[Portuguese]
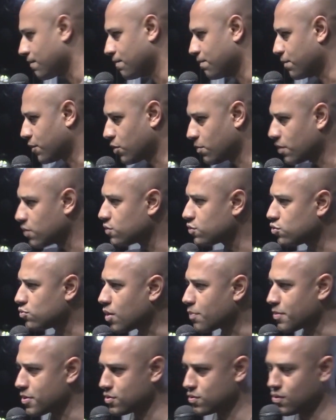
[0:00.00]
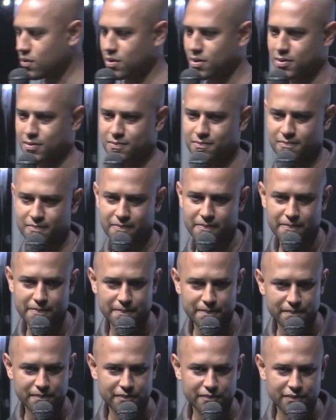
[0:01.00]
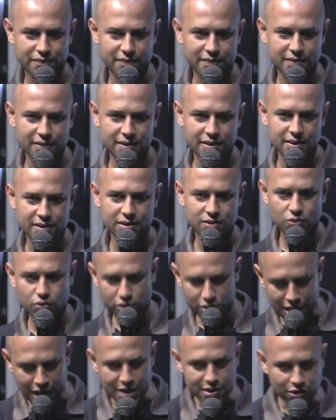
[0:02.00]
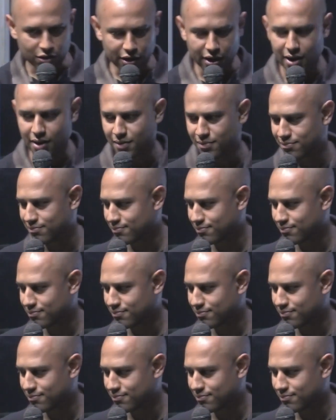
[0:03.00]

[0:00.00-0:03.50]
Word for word: Pelo menos de uma pessoa. Cuidar de alguém,